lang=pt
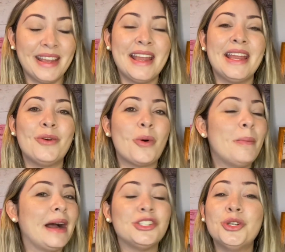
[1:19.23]
Eu
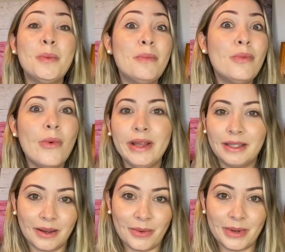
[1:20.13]
compartilho
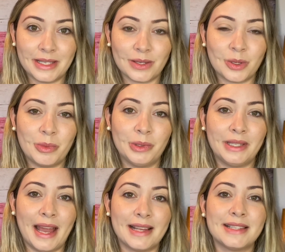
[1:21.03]
muita coisa sobre o
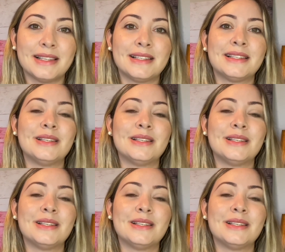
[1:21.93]
Texas,